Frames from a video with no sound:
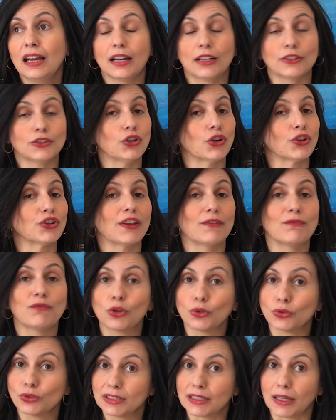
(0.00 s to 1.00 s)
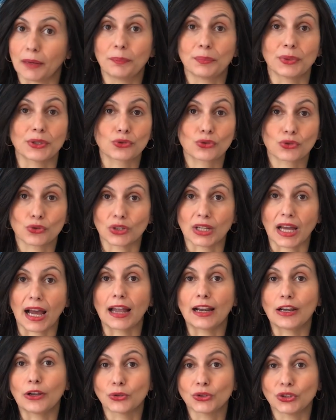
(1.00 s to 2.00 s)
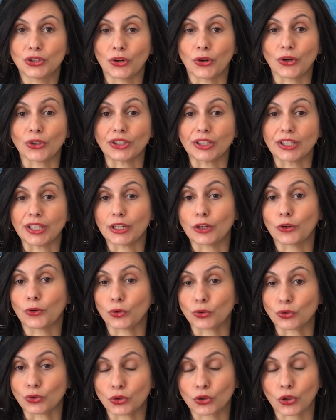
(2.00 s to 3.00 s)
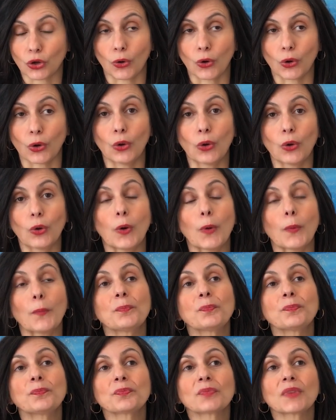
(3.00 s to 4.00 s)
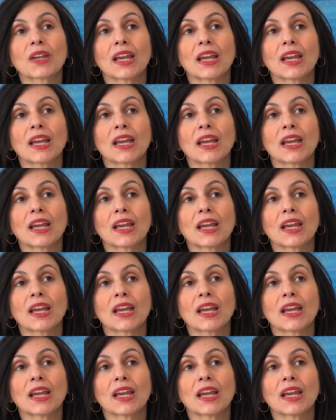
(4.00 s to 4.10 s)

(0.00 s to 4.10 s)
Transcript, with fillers: di ogni volontà personale o di ogni controllo